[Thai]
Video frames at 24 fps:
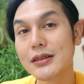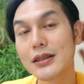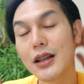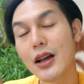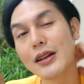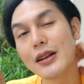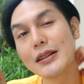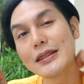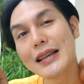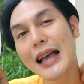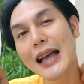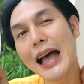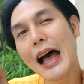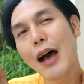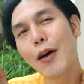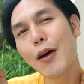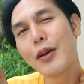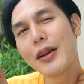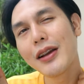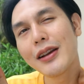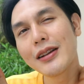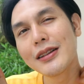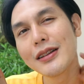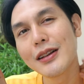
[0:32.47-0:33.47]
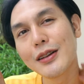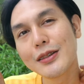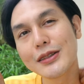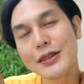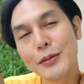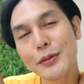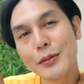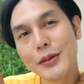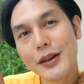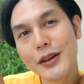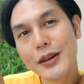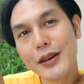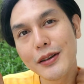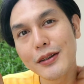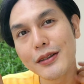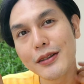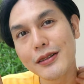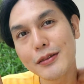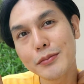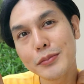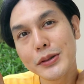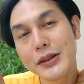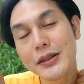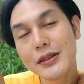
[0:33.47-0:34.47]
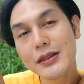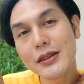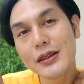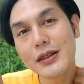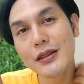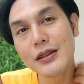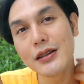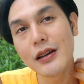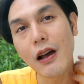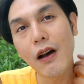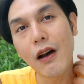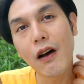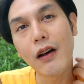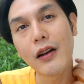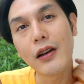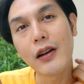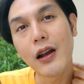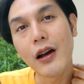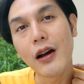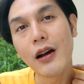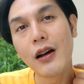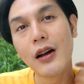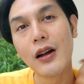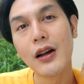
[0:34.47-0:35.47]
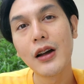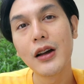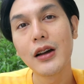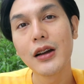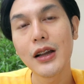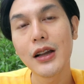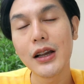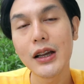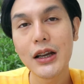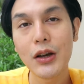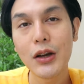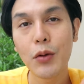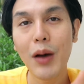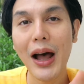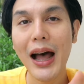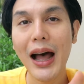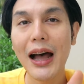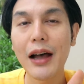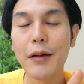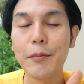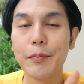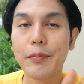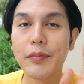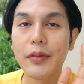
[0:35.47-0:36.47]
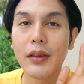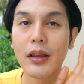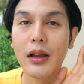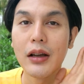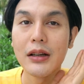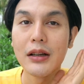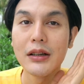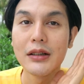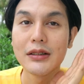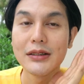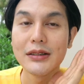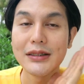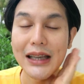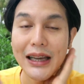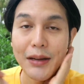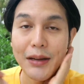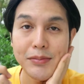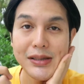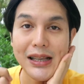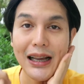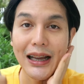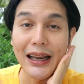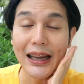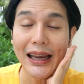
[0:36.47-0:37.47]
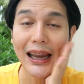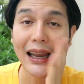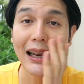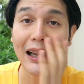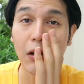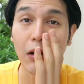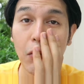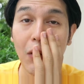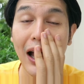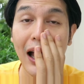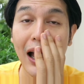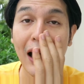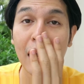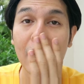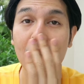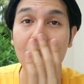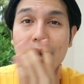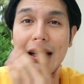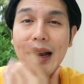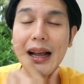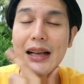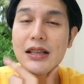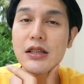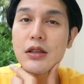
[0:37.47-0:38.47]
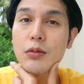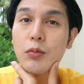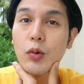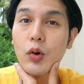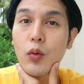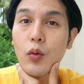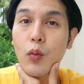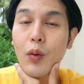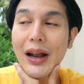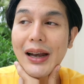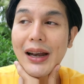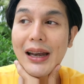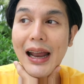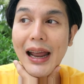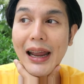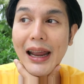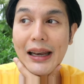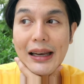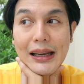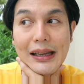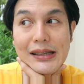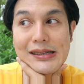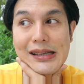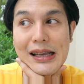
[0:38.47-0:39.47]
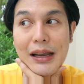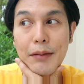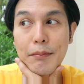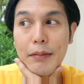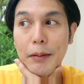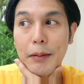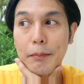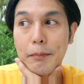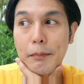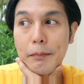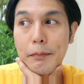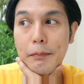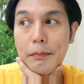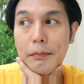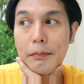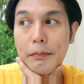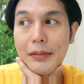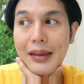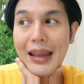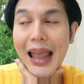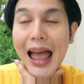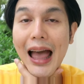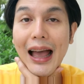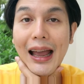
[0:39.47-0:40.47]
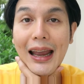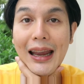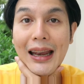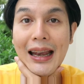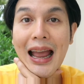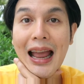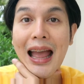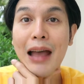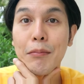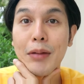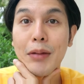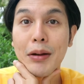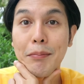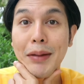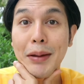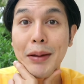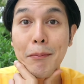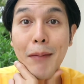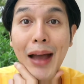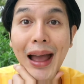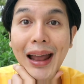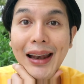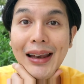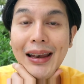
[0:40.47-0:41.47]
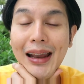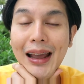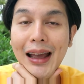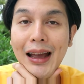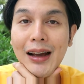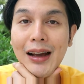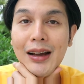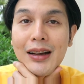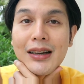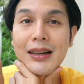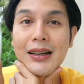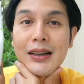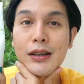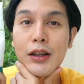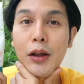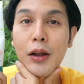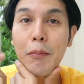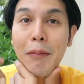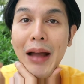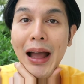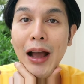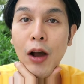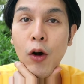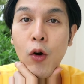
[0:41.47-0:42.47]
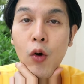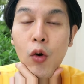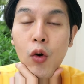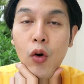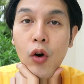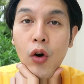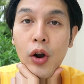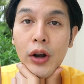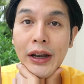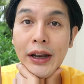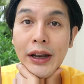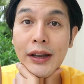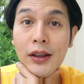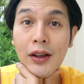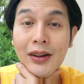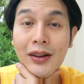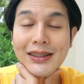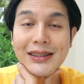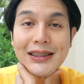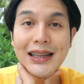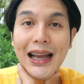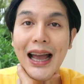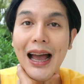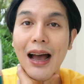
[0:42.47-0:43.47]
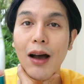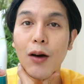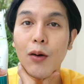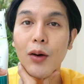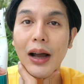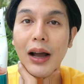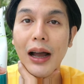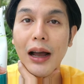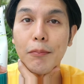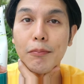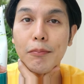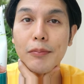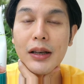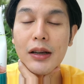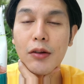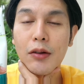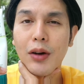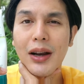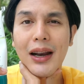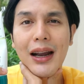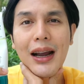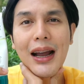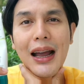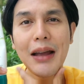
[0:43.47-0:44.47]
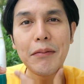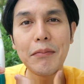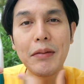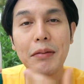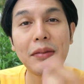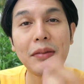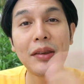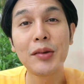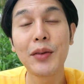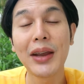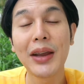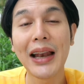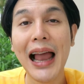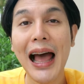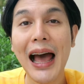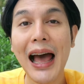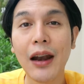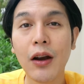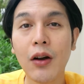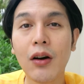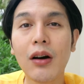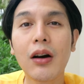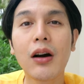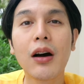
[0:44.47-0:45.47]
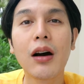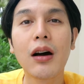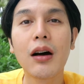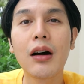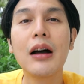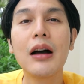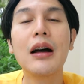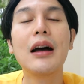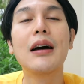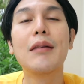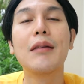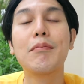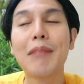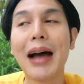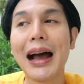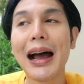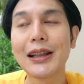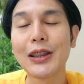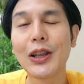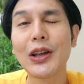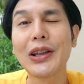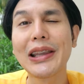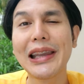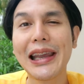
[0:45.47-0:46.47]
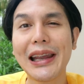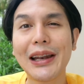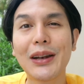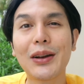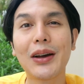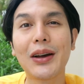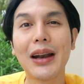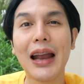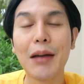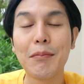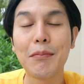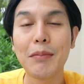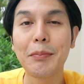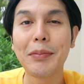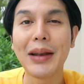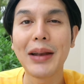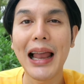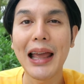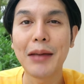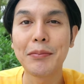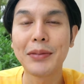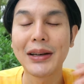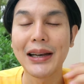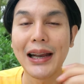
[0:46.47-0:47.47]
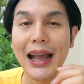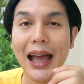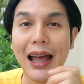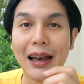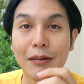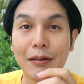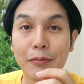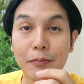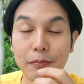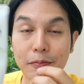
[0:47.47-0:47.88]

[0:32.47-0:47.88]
ตอนเช้าเลยแล้วเจมเพิ่งตื่นนอนเนาะก็คือว่าเจมสังเกตเลยว่าถ้าสมมุติวันไหนที่เจมแบบอยากให้หน้ามันไม่มันเนี่ยก็คือต้องมาโคนในตอนเช้าครับหรือว่าถ้าใครไม่มีเวลาเนาะก็มาตอนเย็นก็ได้ไม่เป็นไรเหมือนกัน